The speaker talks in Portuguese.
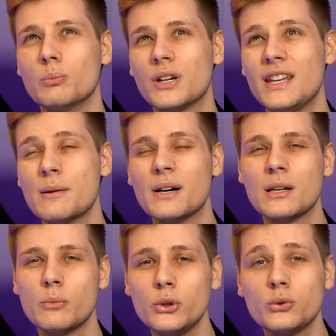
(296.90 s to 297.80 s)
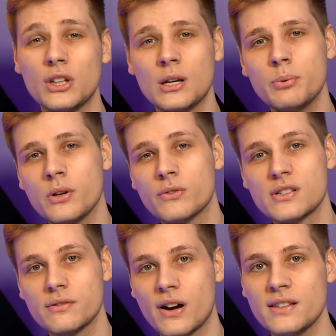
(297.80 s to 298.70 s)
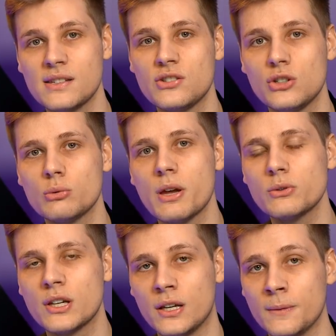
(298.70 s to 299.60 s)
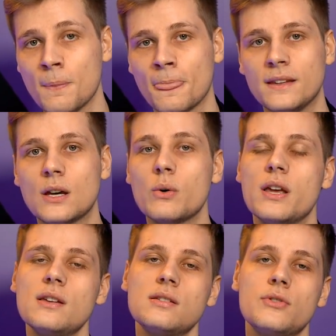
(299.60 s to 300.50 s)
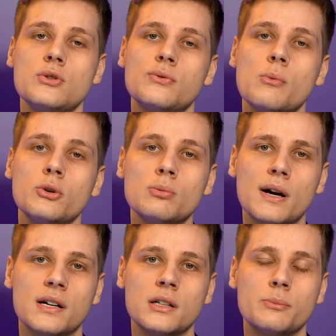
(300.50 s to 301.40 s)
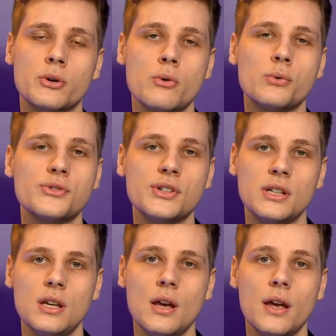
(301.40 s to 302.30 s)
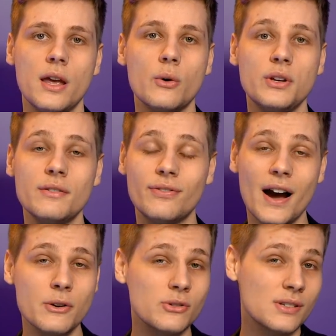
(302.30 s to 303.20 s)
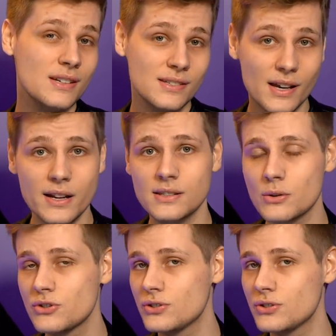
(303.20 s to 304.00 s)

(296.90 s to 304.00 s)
que demanda muito tempo e que você vai desistir no meio dele. Então, esse vídeo ficou muito bacana porque eu consegui reunir vários insights que eu